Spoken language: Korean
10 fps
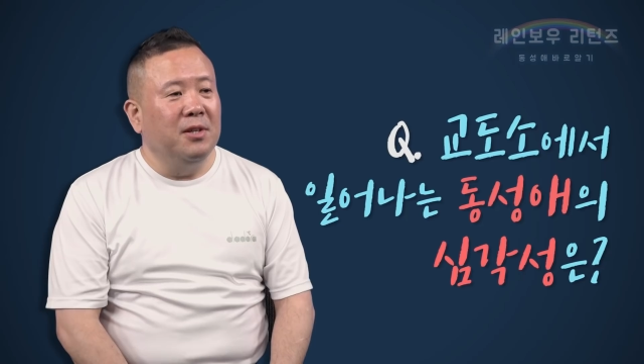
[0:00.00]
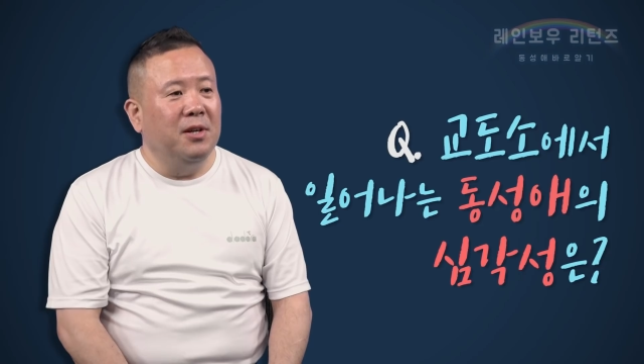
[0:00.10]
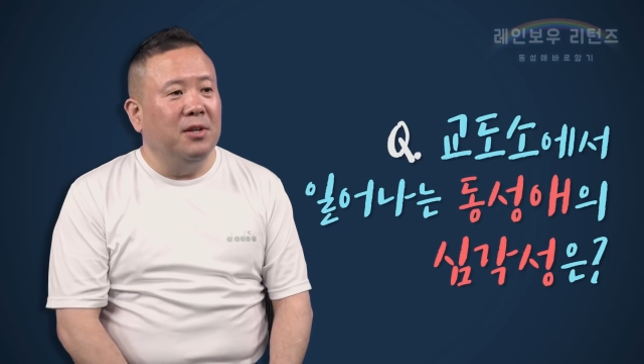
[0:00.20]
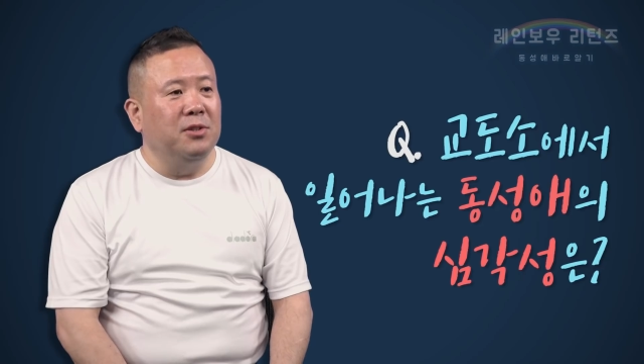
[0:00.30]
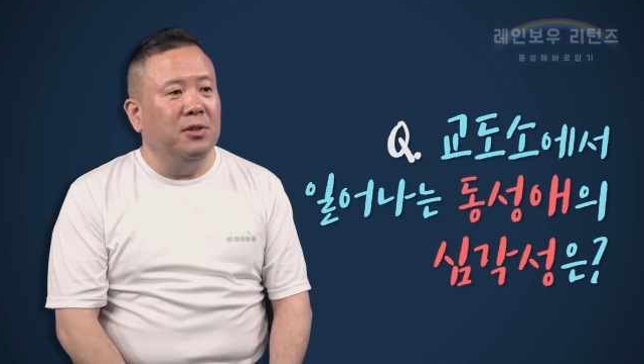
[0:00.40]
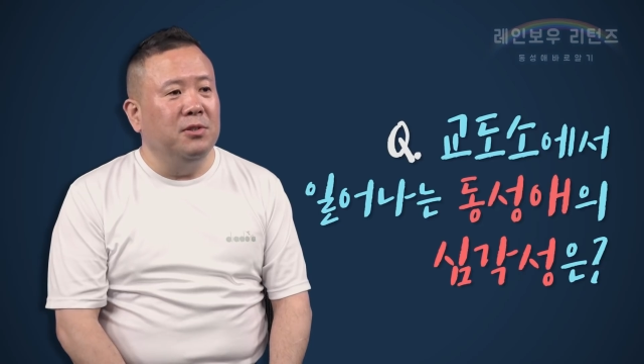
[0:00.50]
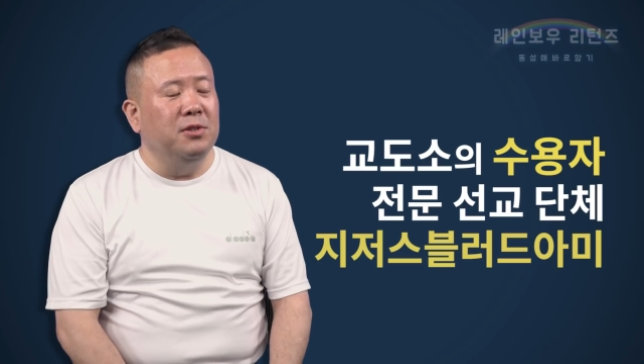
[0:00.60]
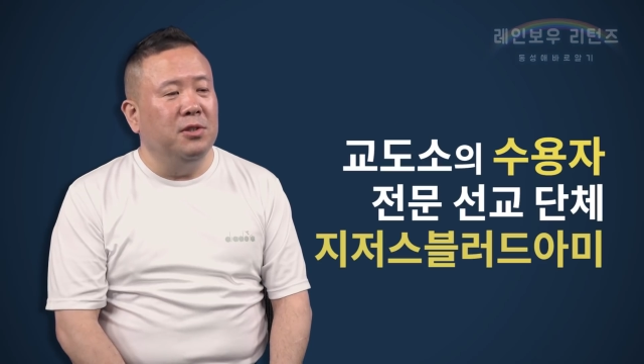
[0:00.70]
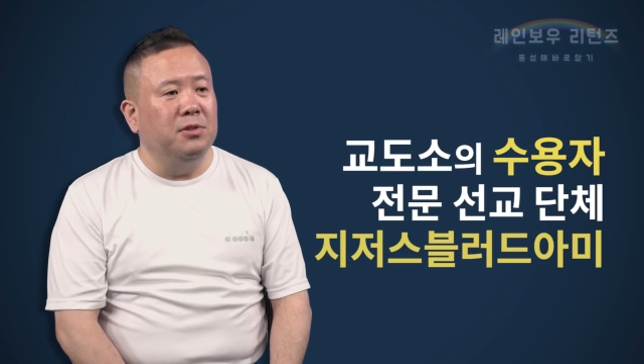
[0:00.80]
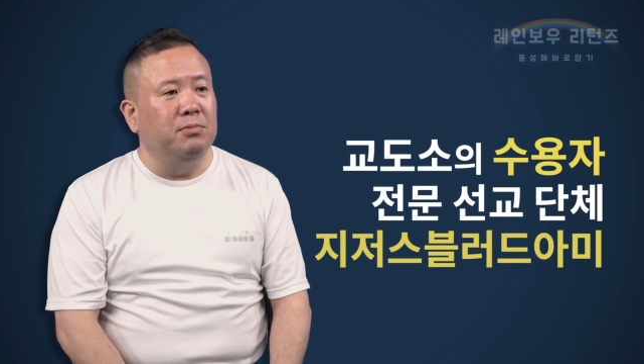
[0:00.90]
어, 저희는
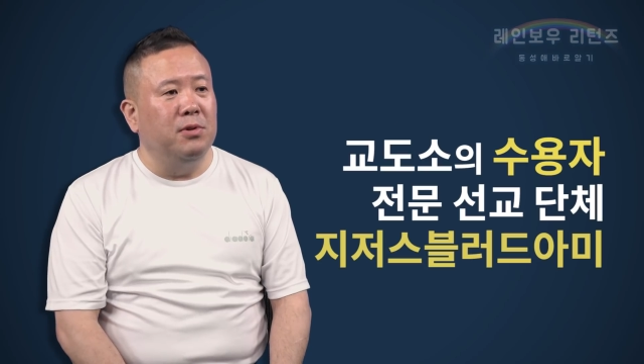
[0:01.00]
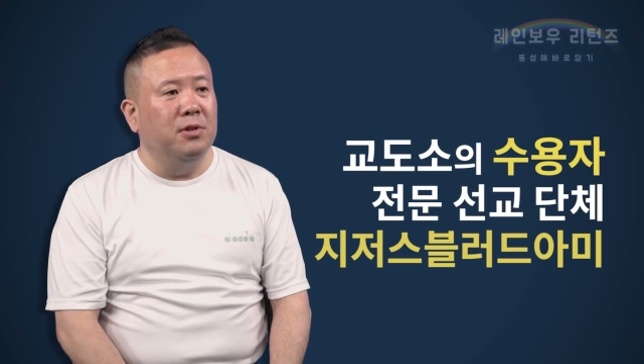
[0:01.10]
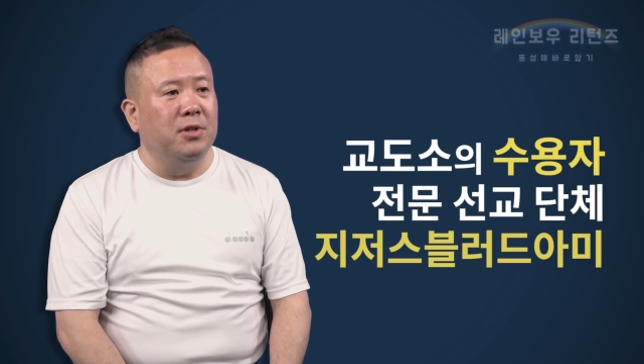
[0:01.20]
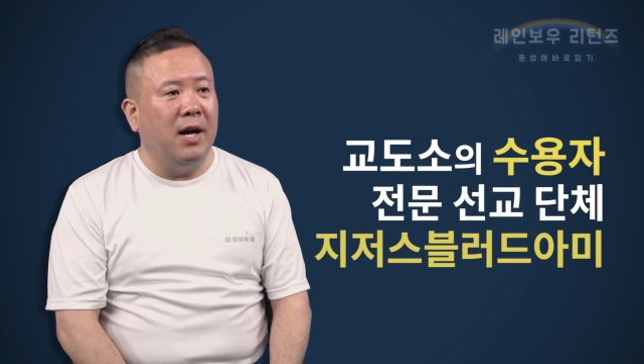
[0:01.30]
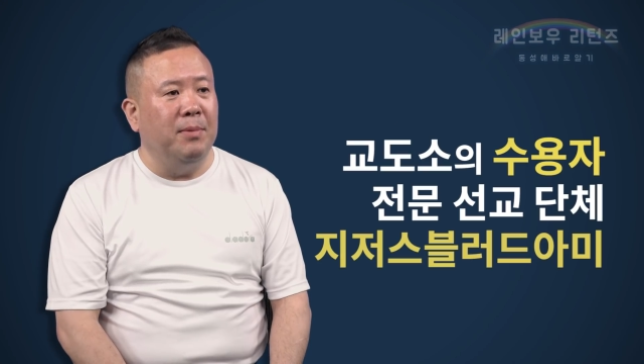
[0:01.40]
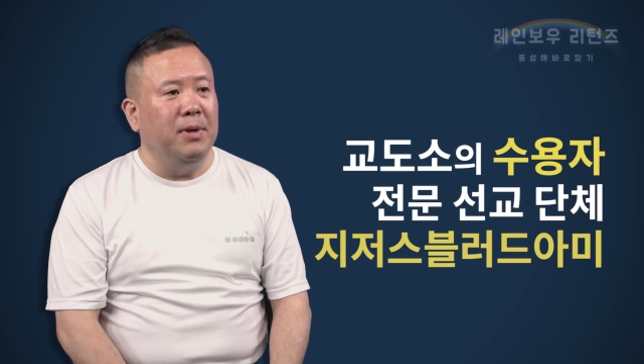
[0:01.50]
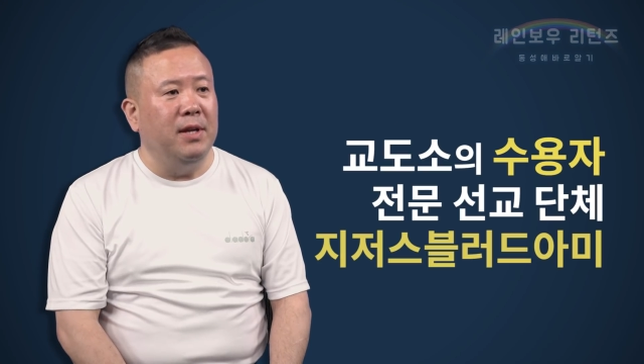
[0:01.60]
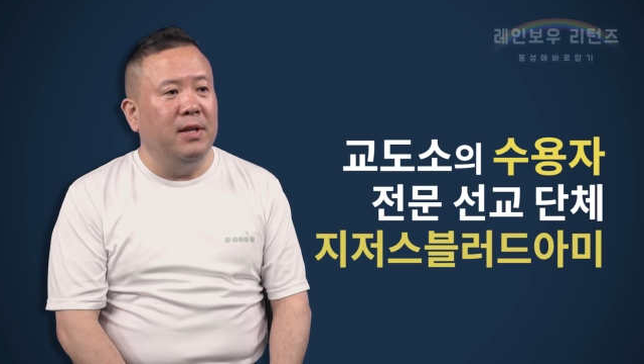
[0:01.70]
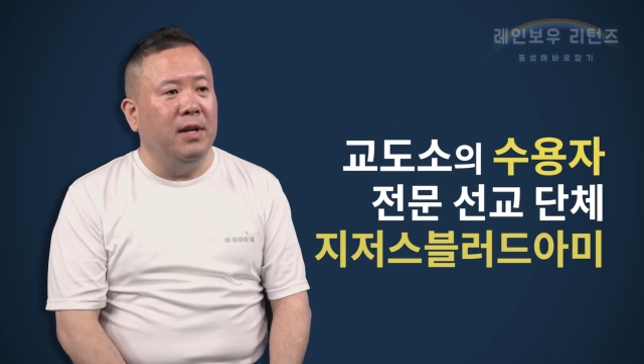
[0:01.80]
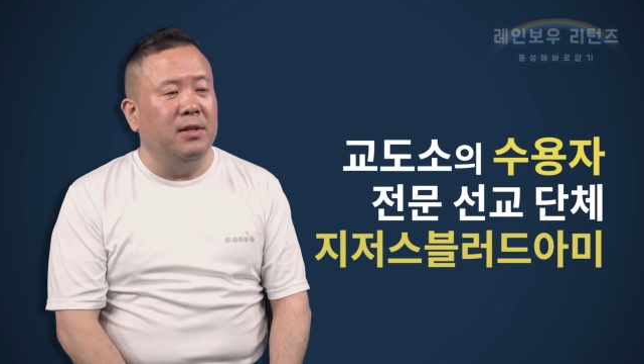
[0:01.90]
지저스 블러드
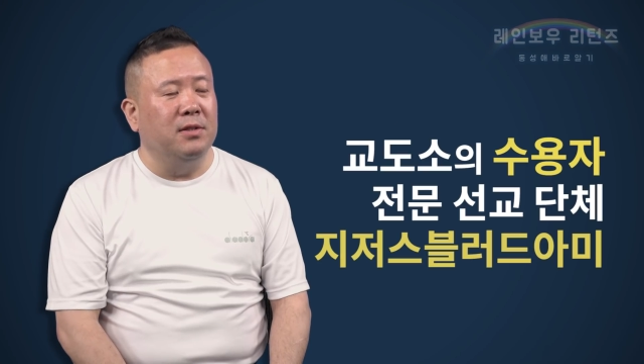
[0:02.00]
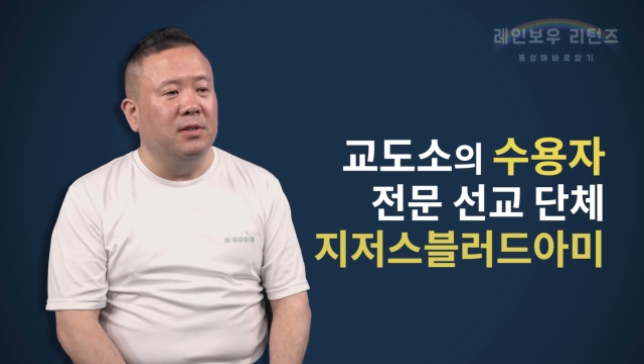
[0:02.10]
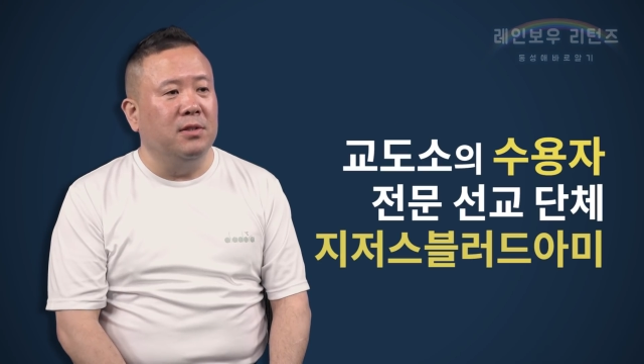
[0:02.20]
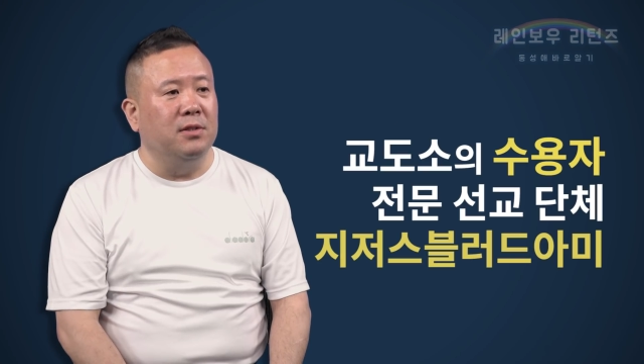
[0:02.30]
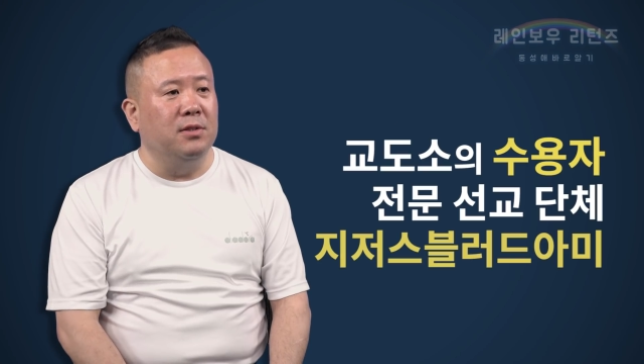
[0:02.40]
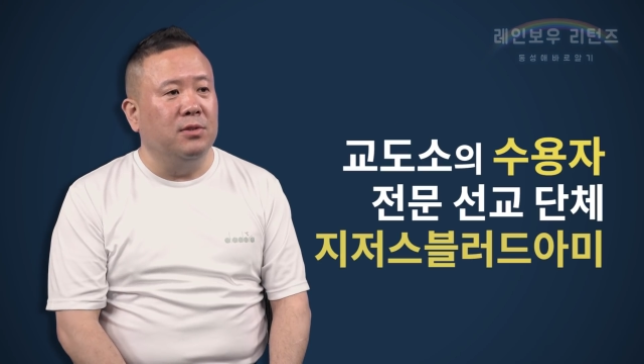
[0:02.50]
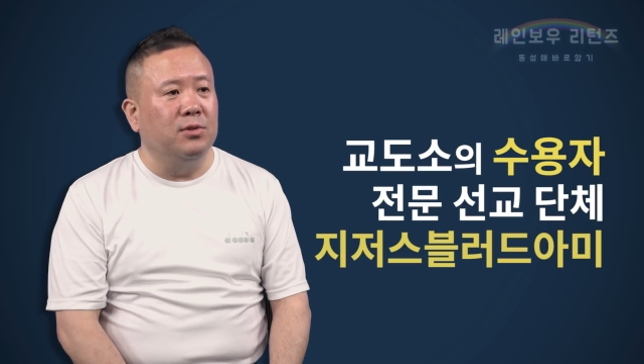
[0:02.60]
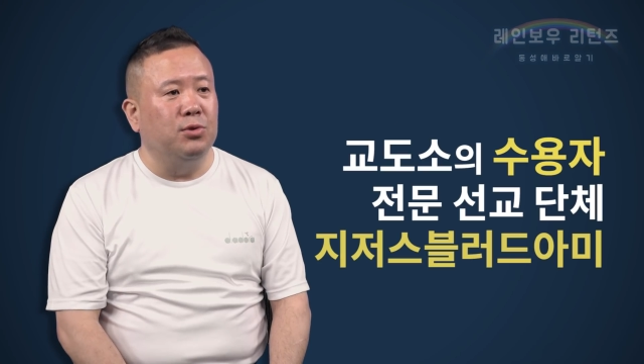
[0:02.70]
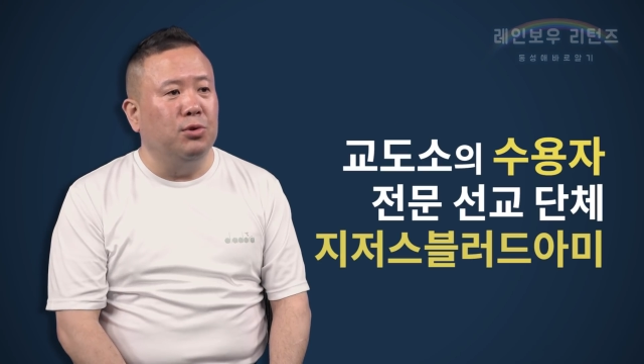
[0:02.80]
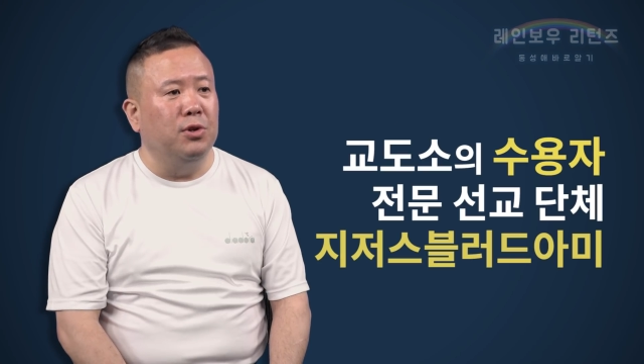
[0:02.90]
아미라는 그
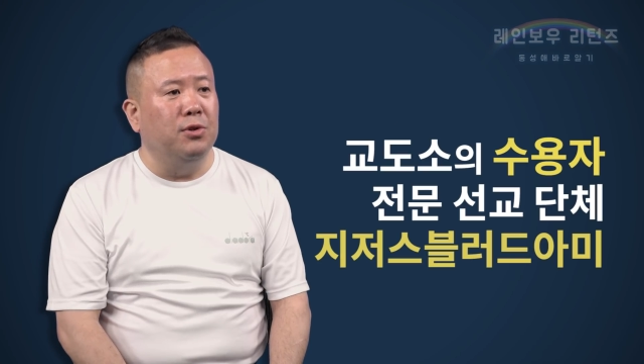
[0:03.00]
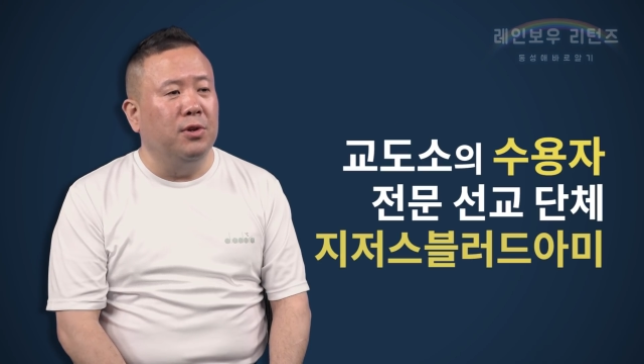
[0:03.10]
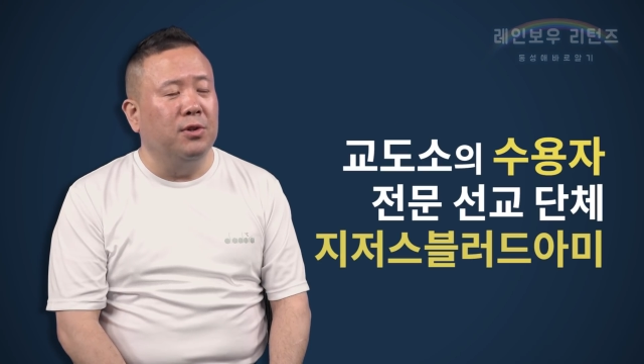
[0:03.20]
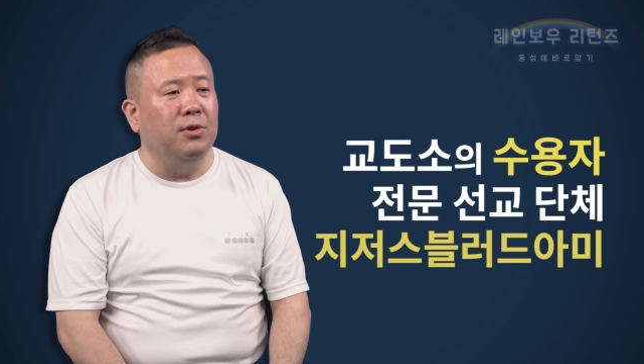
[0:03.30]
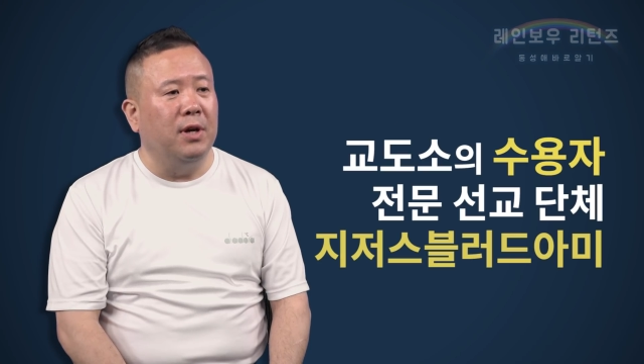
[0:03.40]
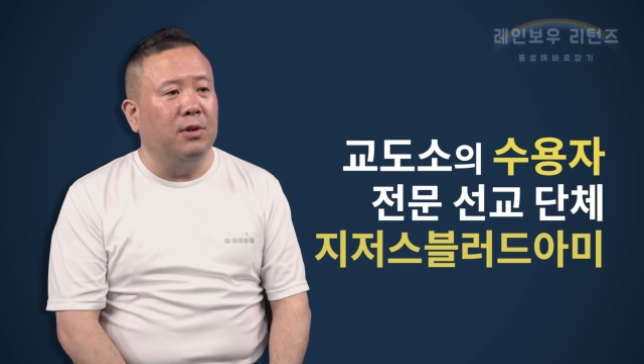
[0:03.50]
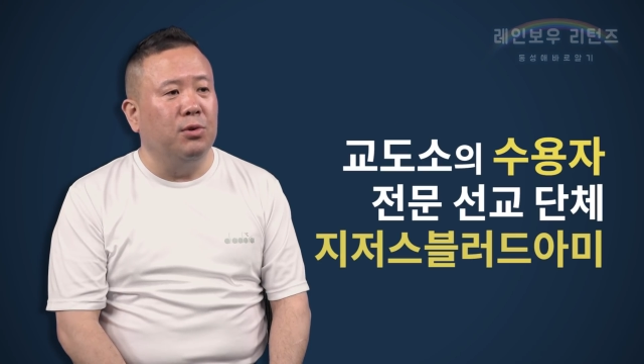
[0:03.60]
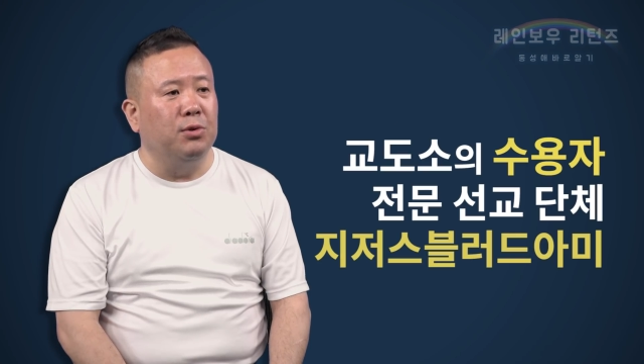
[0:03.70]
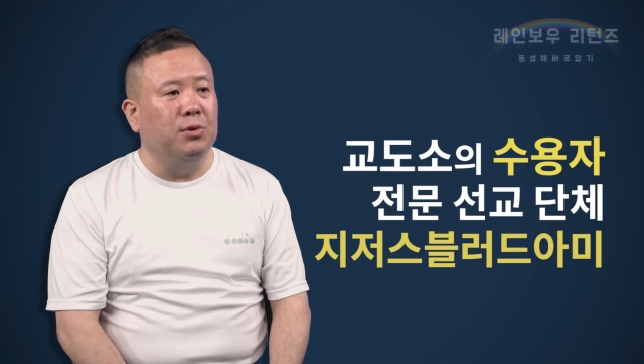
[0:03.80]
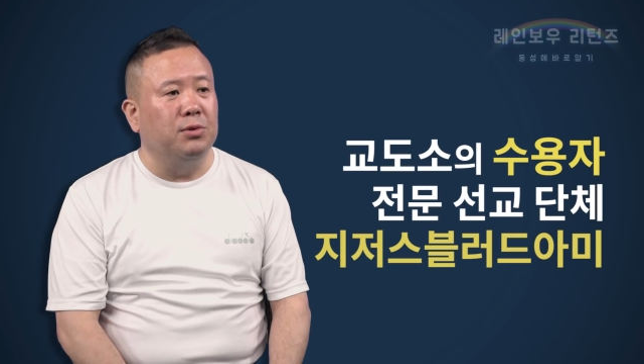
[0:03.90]
소년원과
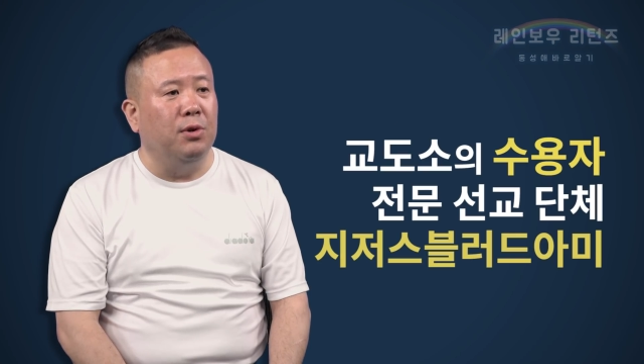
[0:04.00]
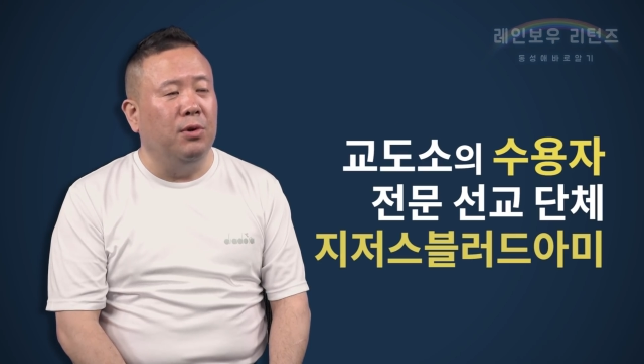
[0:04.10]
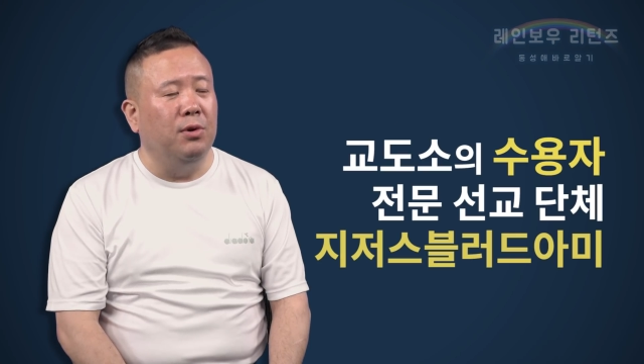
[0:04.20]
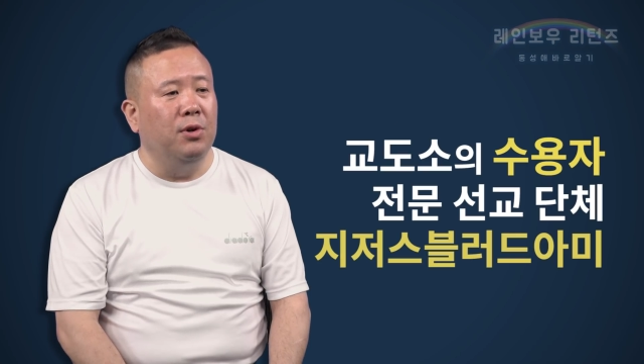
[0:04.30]
교도소,